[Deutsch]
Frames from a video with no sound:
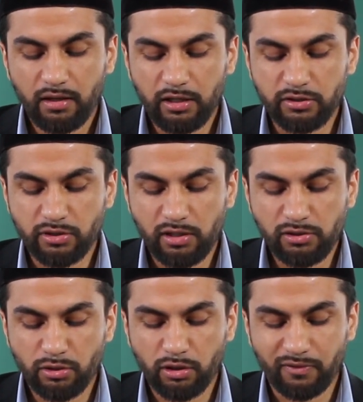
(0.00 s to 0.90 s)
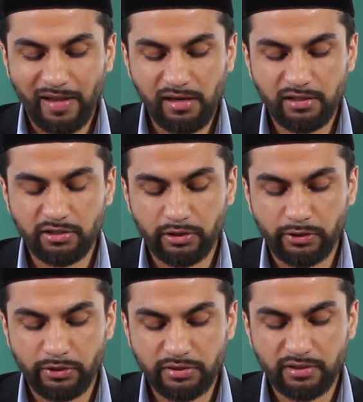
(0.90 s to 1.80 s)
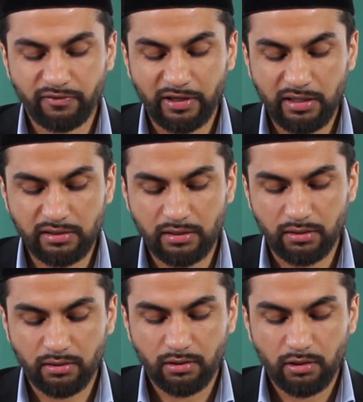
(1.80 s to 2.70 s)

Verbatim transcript: Ihr sollt eure weltlichen Genüsse vernichten